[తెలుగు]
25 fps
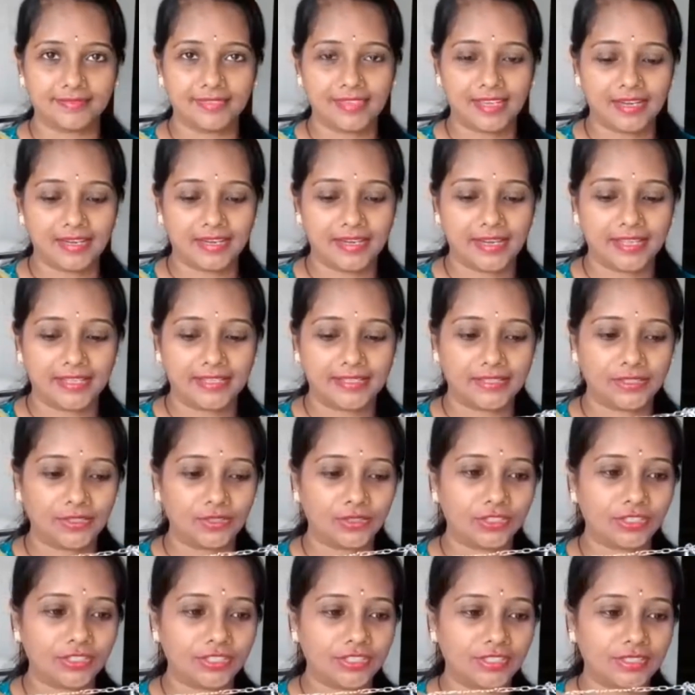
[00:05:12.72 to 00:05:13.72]
అండ్ నెక్స్ట్
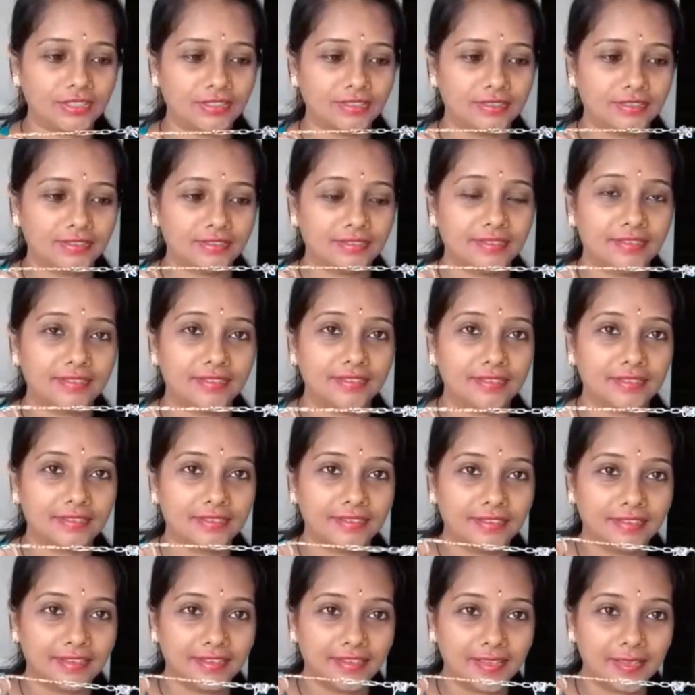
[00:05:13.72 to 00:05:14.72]
వచ్చి
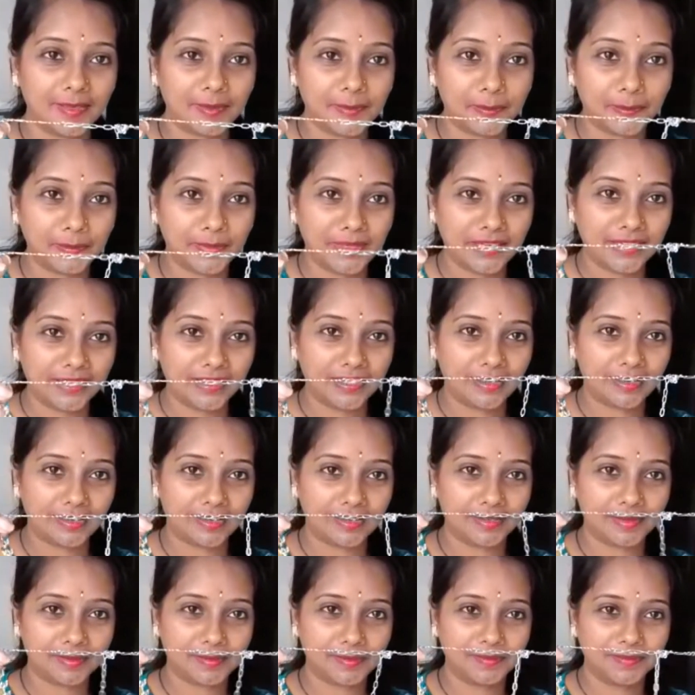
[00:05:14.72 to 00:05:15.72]
మినీ
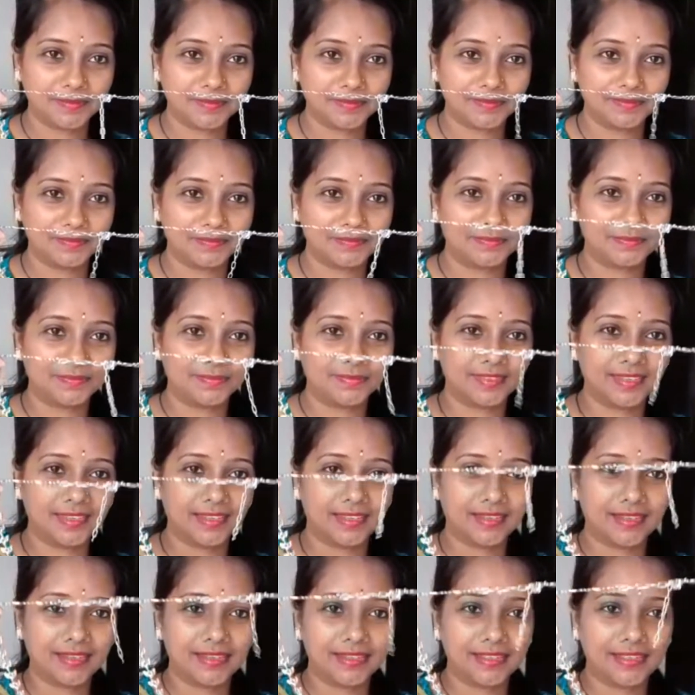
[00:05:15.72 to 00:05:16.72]
హారం
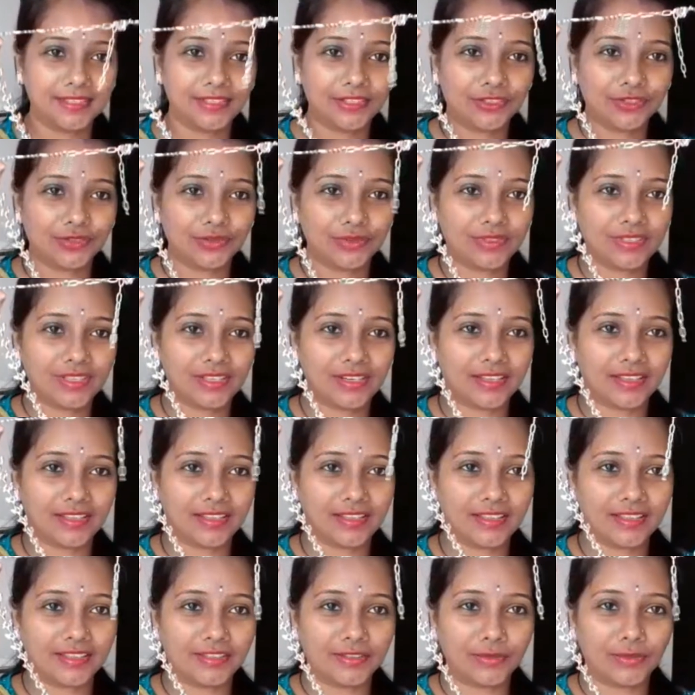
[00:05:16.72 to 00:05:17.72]
సో చూసారు
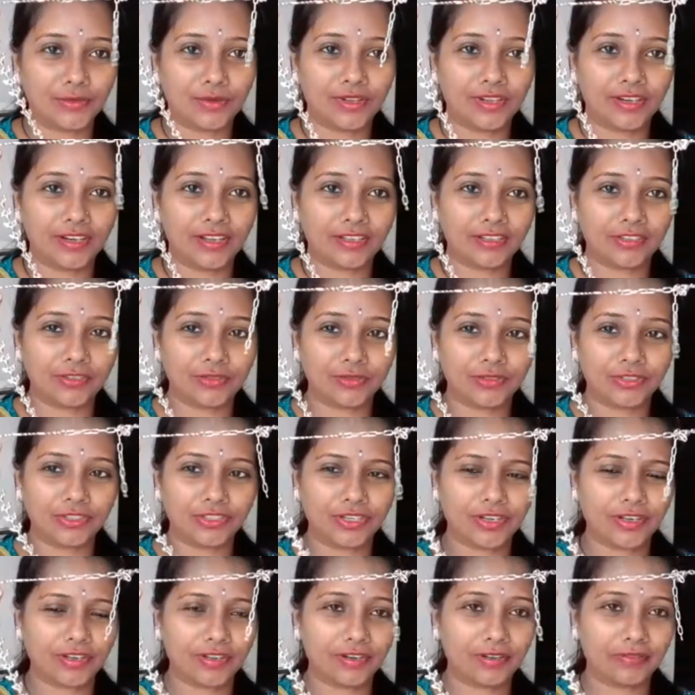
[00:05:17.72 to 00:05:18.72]
కదా ఇది కూడా నాకు
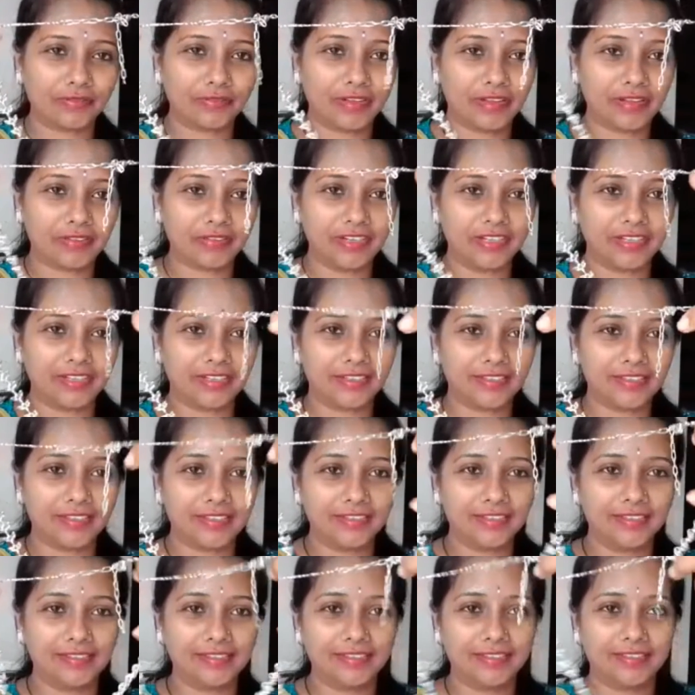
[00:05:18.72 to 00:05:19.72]
చాలా ఫేవరెట్ ఇది
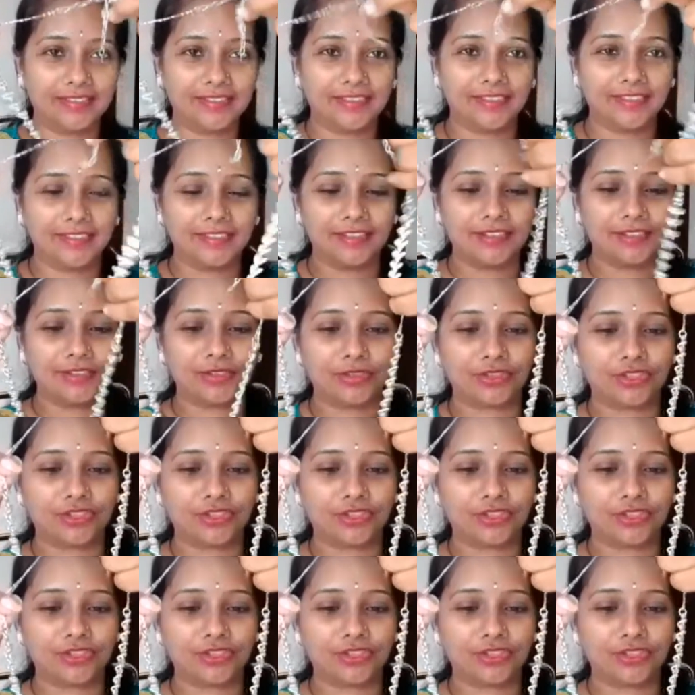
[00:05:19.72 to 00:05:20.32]
సో